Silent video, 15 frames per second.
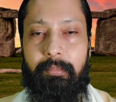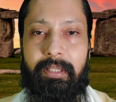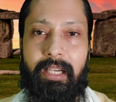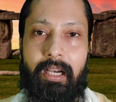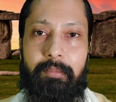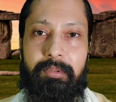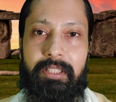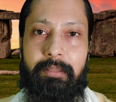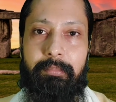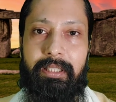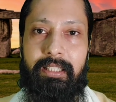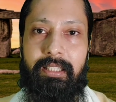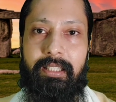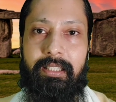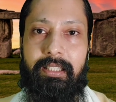हमें आपसे
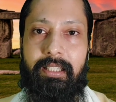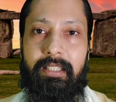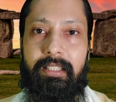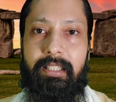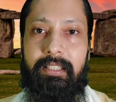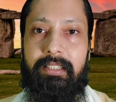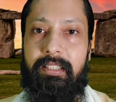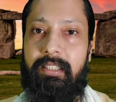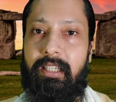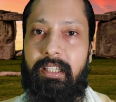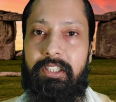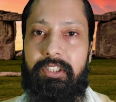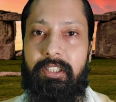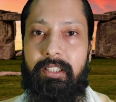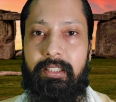मिलने के लिए इतनी
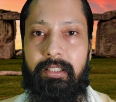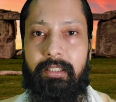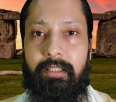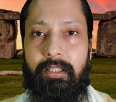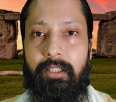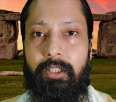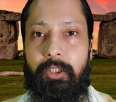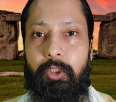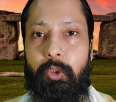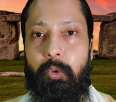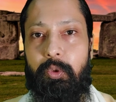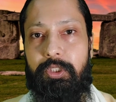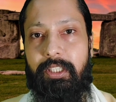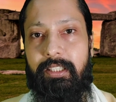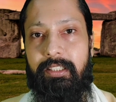अड़चने
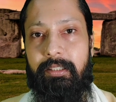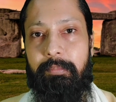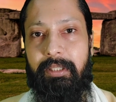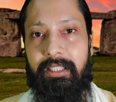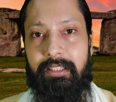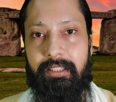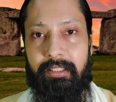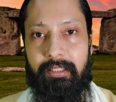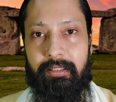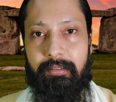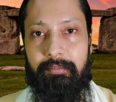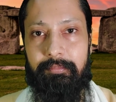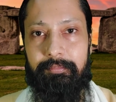क्यों झेलनी पड़ती हैं